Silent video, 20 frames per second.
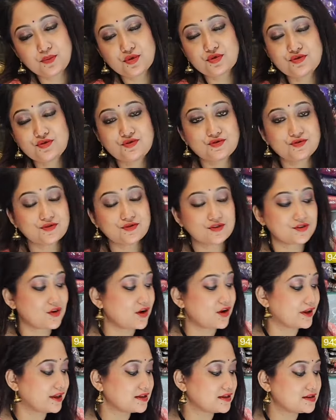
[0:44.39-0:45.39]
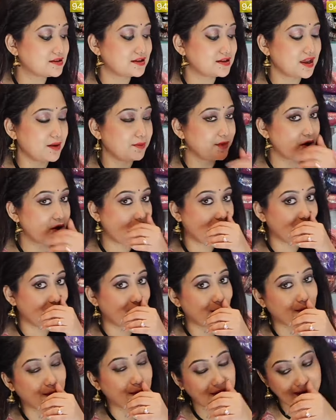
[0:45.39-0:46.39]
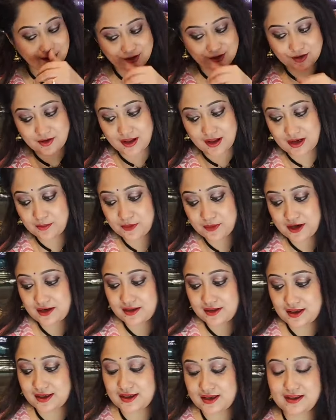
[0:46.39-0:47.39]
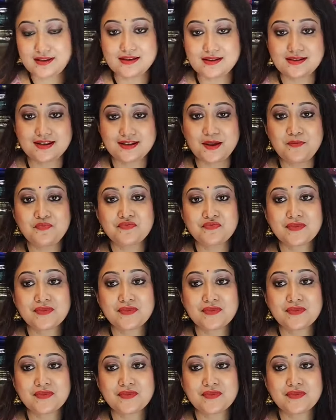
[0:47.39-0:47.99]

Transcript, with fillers: প্রচুর স্টক এসছে আমি অল্প করে কিছু কালামকারি দেখিয়ে দিচ্ছি